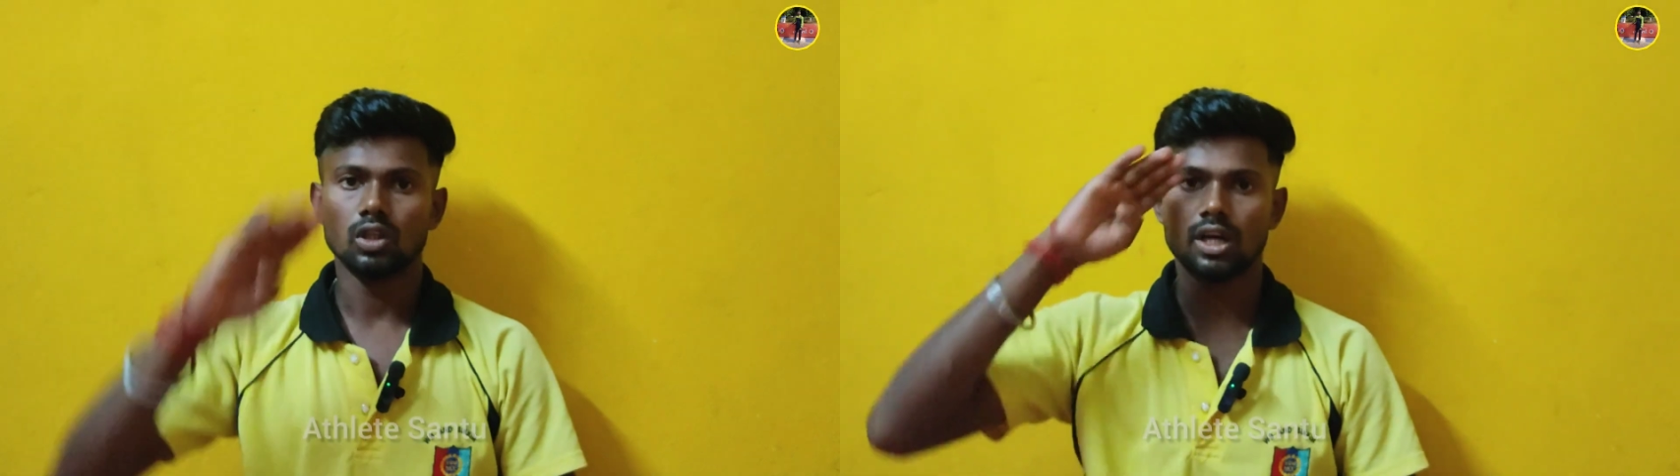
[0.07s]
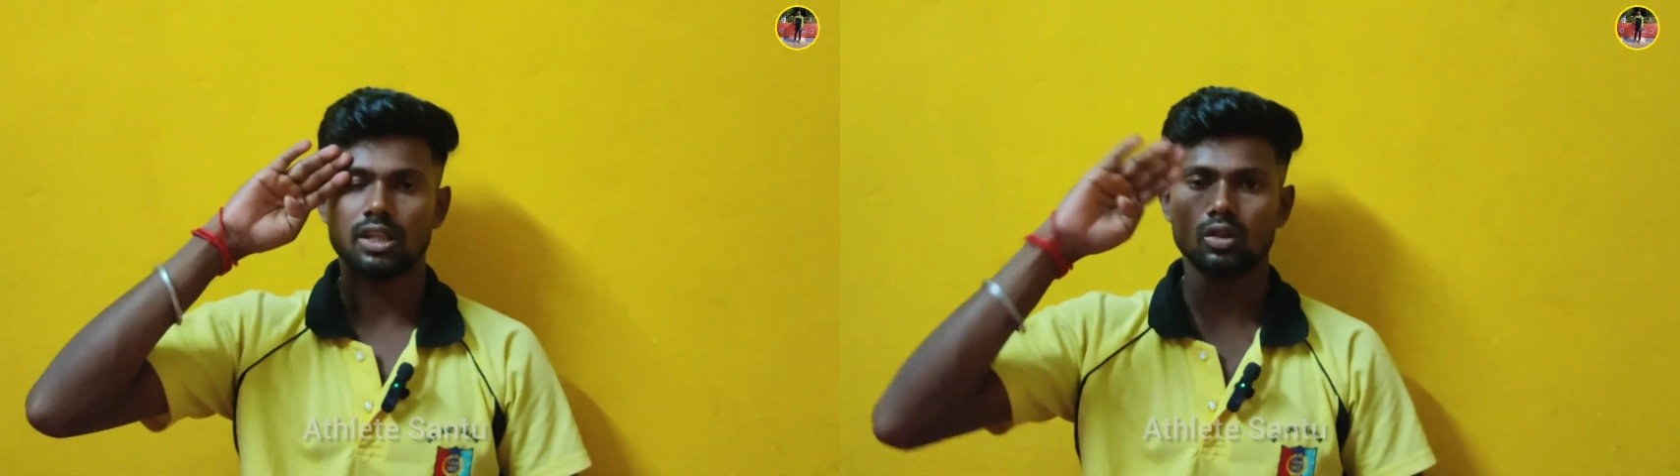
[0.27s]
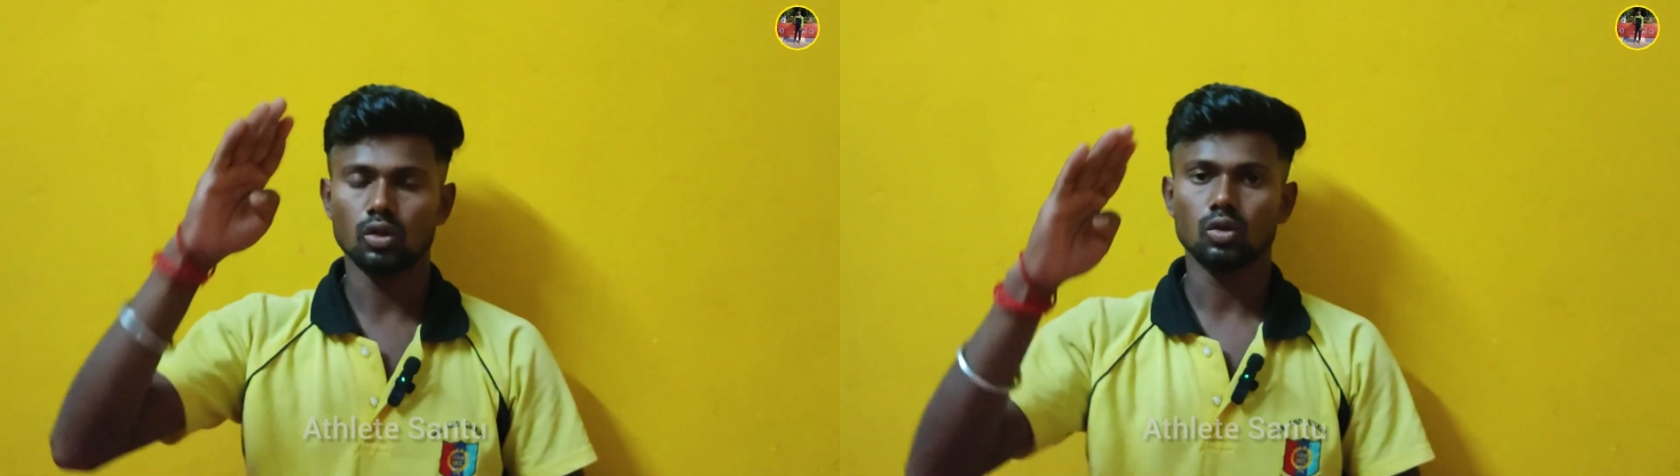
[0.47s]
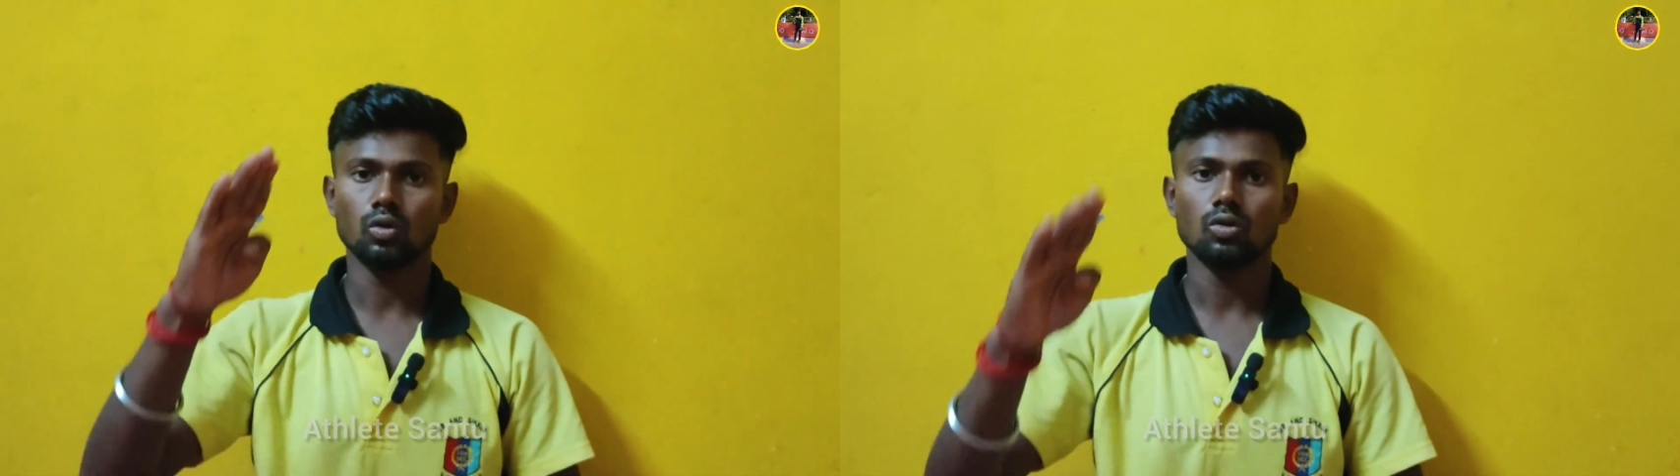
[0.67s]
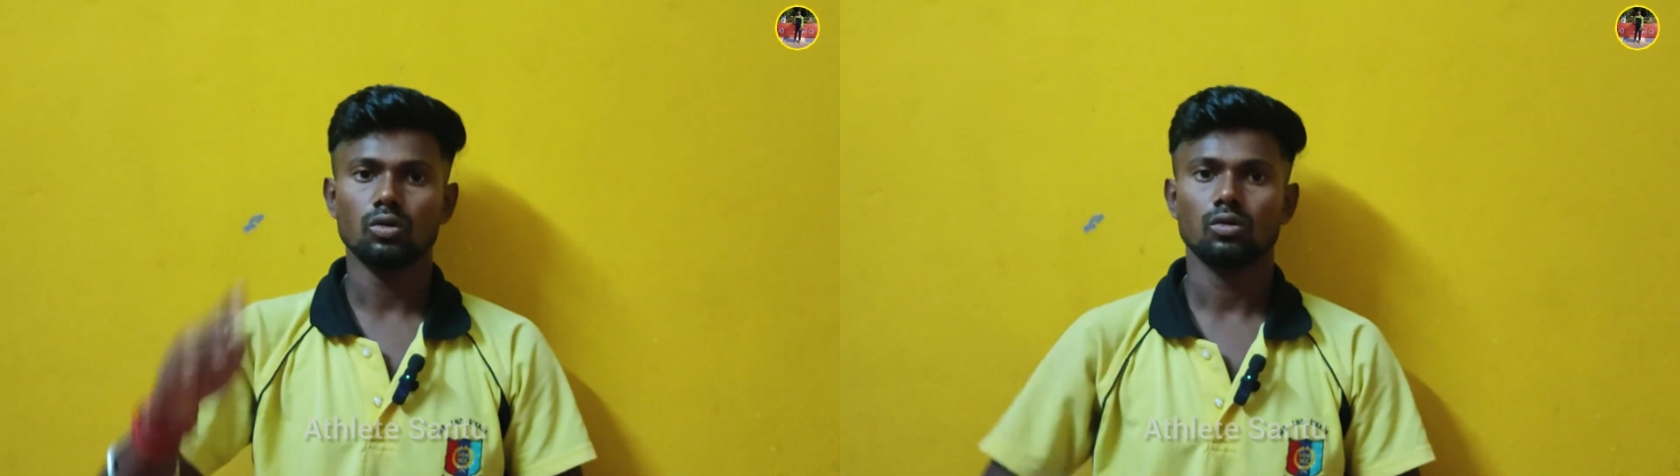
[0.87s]
জাহিন দোস্ত
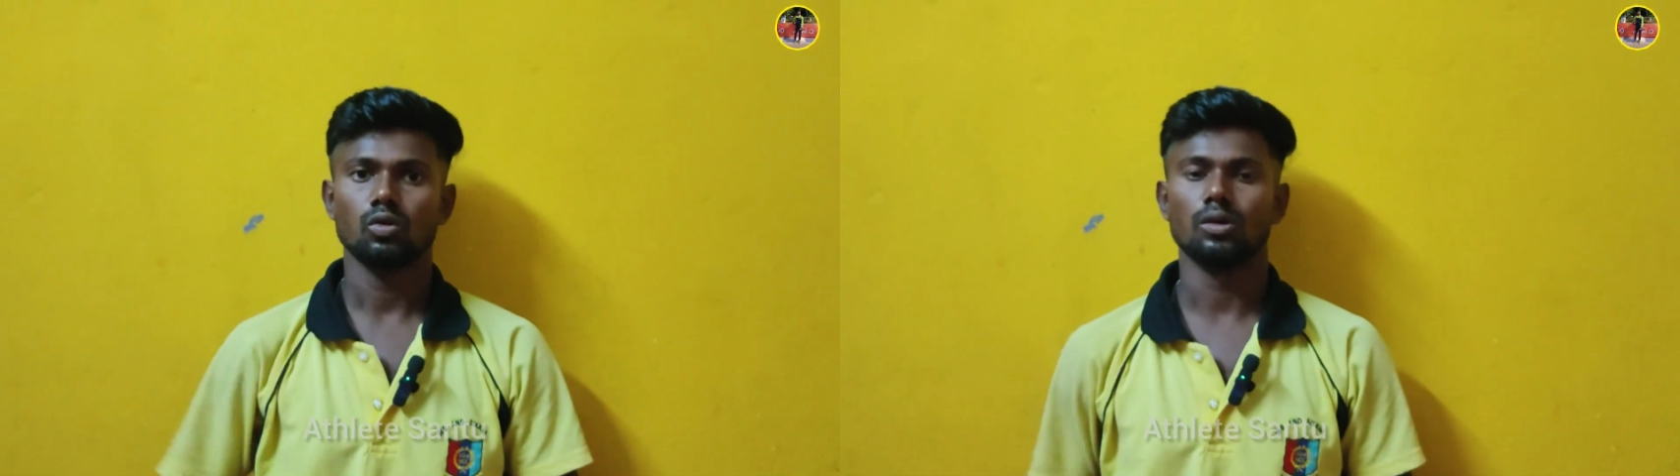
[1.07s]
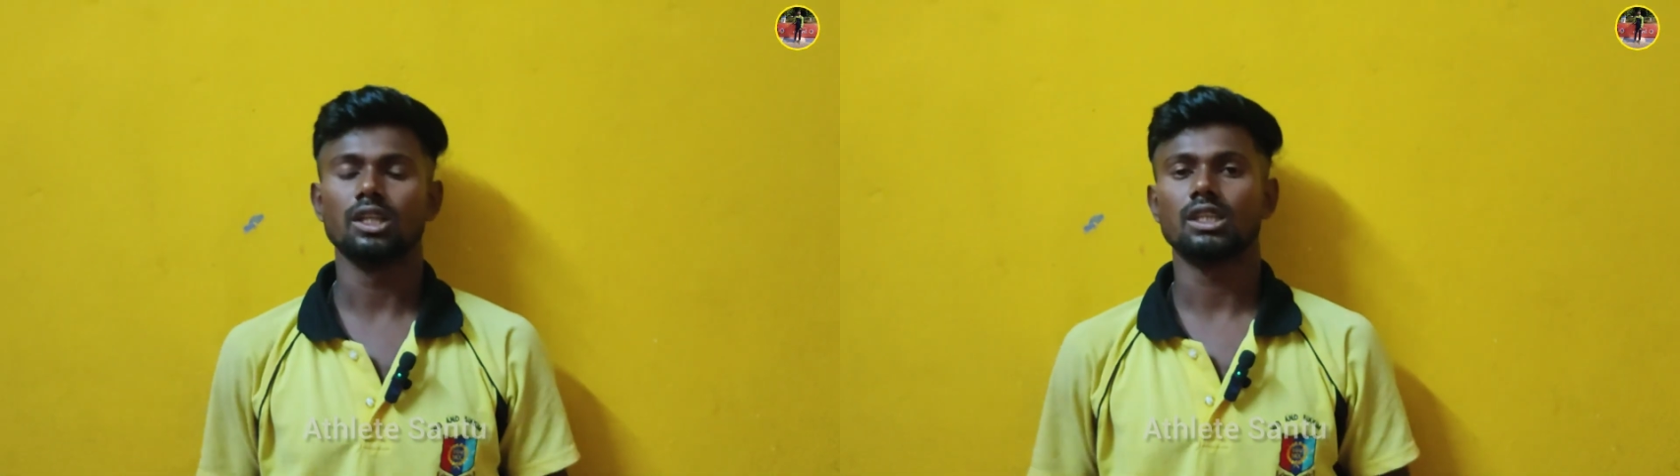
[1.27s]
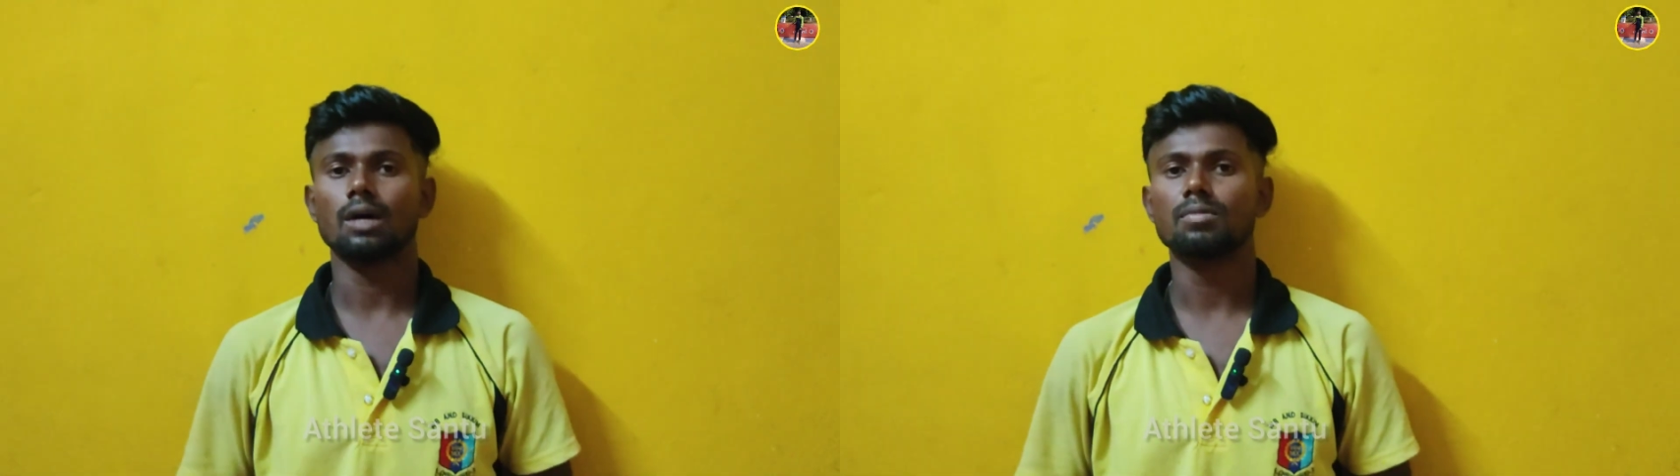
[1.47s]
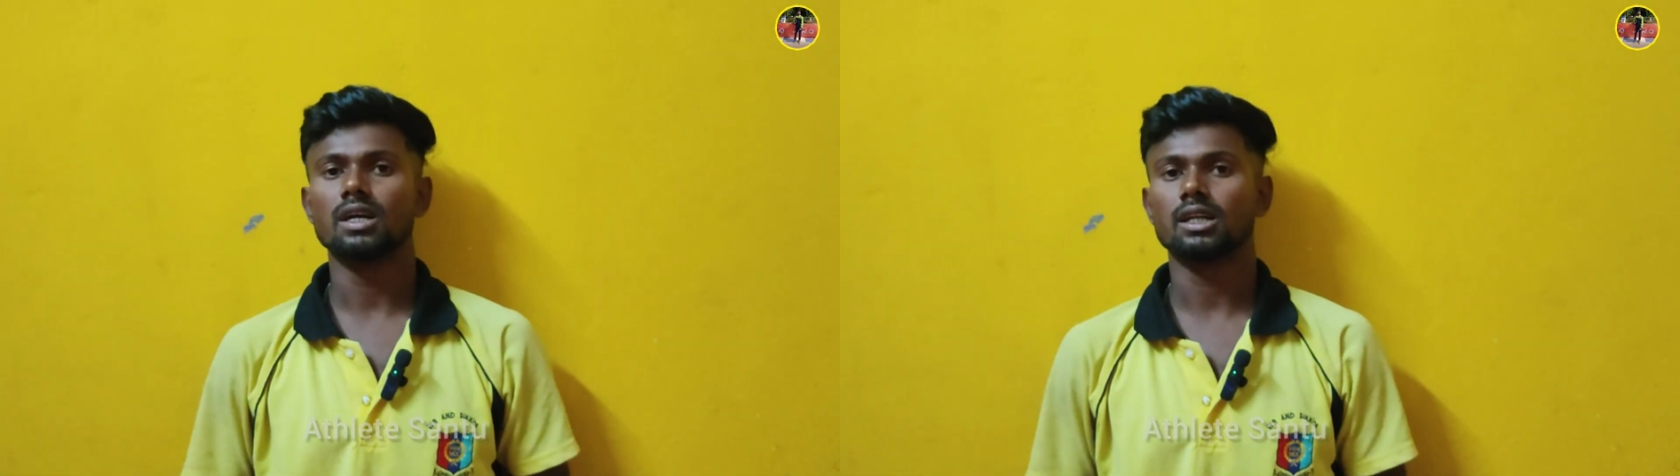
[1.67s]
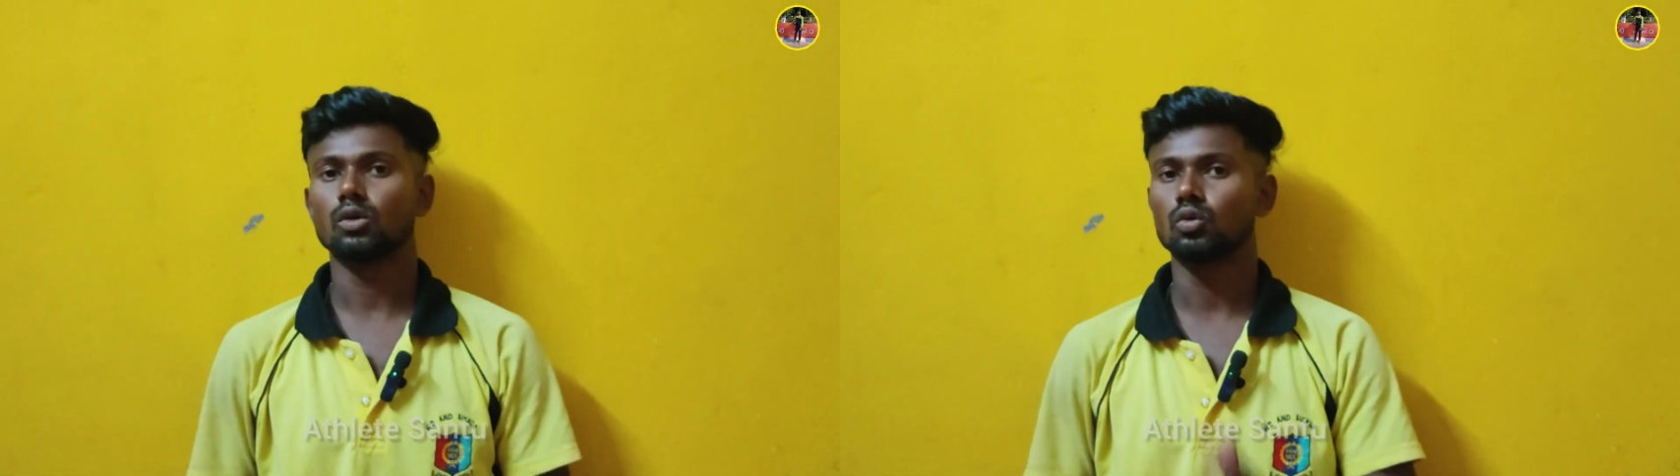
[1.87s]
তোমাদের সামনে একটা